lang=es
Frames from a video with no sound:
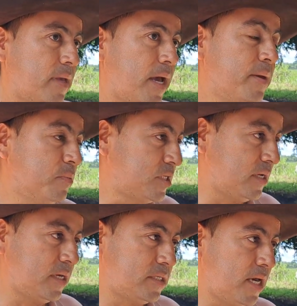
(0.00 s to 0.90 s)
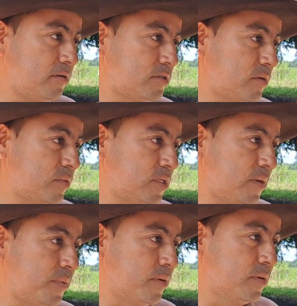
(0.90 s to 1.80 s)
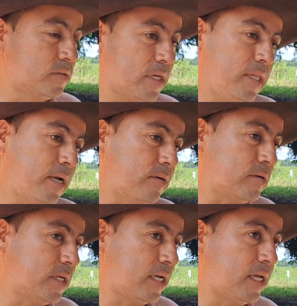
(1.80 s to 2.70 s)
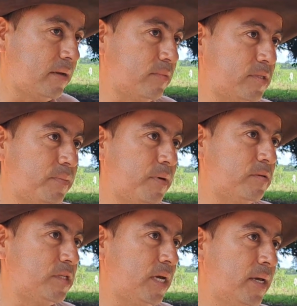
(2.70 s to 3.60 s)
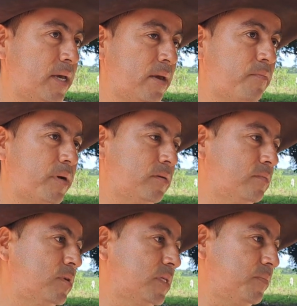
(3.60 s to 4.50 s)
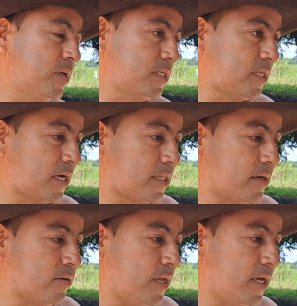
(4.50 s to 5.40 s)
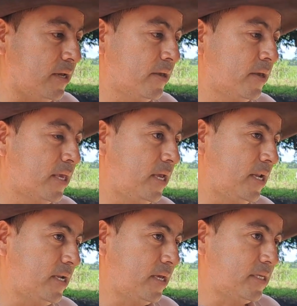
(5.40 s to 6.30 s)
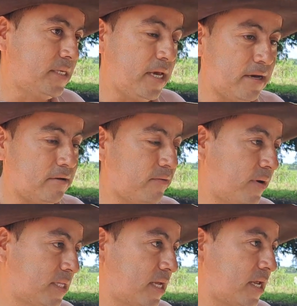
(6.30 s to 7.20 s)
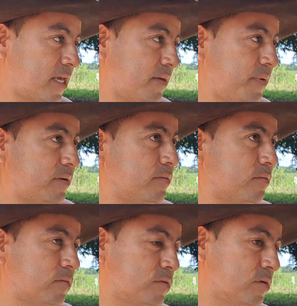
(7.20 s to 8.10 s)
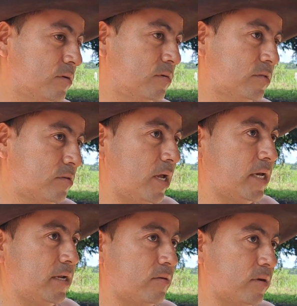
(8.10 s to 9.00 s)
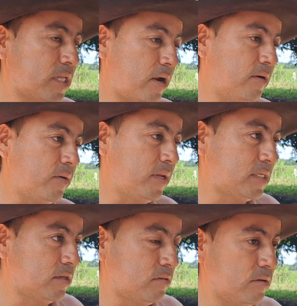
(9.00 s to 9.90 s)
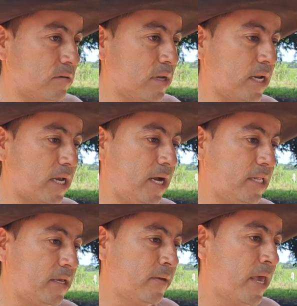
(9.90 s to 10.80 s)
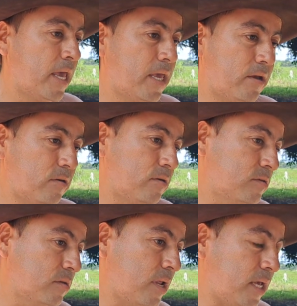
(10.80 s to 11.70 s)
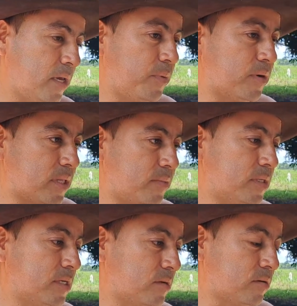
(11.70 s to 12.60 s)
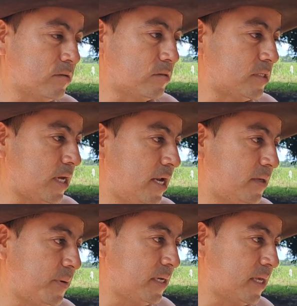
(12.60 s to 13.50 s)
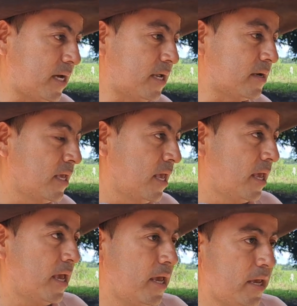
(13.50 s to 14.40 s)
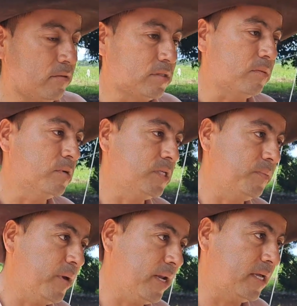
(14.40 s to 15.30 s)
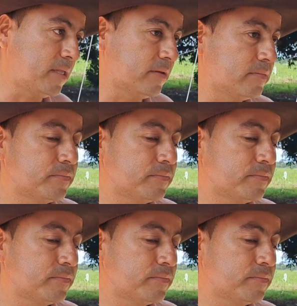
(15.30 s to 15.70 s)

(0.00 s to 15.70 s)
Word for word: hay mucha necesidad en nuestro municipio. Ustedes deben de conocer que en el municipio de Nunchía, pues es un municipio de esta categoría y la necesidad no faltan aquí, pero yo estoy alegre con el trabajo que viene haciendo el alcalde y con el equipo que estamos haciendo con los concejales para sacar eh, nuestro municipio adelante.